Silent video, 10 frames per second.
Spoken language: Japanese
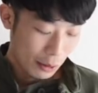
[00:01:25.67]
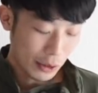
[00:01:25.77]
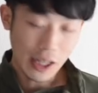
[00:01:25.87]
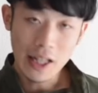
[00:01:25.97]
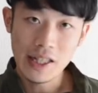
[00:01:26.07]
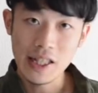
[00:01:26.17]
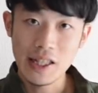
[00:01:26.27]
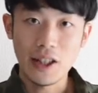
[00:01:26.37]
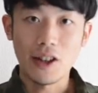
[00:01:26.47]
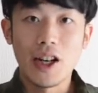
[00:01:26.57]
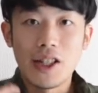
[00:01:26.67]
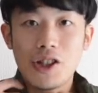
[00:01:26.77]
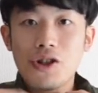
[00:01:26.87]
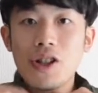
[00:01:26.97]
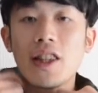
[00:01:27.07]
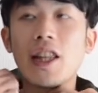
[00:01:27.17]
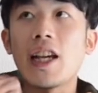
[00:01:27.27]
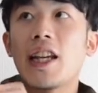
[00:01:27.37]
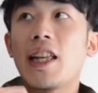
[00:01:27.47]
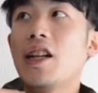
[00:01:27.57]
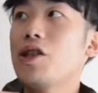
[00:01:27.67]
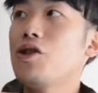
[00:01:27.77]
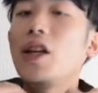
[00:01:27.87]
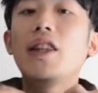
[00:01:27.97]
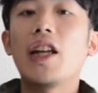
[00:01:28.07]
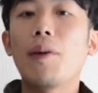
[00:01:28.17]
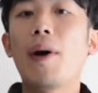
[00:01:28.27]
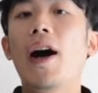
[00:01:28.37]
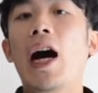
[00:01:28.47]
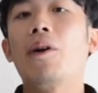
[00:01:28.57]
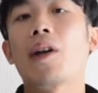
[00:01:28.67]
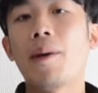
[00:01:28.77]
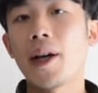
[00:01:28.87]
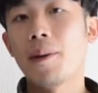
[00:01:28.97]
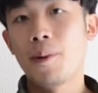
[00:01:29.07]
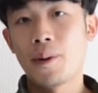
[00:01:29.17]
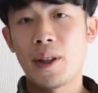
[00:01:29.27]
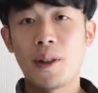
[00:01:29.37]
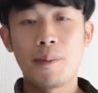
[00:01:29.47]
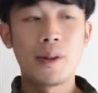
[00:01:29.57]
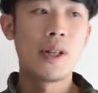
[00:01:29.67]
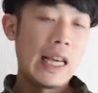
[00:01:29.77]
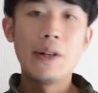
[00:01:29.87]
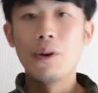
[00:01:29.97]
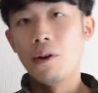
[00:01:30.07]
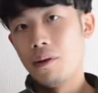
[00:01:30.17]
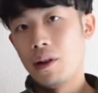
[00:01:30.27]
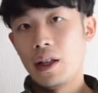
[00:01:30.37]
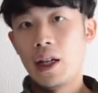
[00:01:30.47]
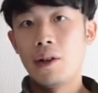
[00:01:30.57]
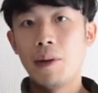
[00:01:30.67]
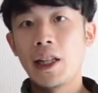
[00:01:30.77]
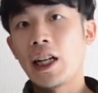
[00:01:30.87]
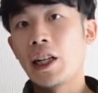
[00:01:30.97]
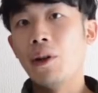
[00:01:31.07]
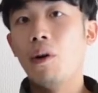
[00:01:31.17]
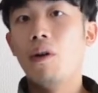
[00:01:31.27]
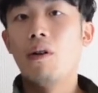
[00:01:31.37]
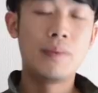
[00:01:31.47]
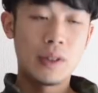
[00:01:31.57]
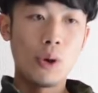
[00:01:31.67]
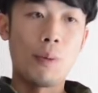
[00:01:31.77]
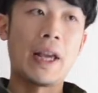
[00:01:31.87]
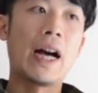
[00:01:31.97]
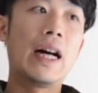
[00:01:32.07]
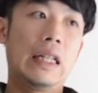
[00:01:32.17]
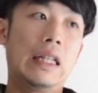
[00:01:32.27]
こういった感じで1980年代や70年代にはあのケミカルプロテクティブ系のあのミリタリーの装備が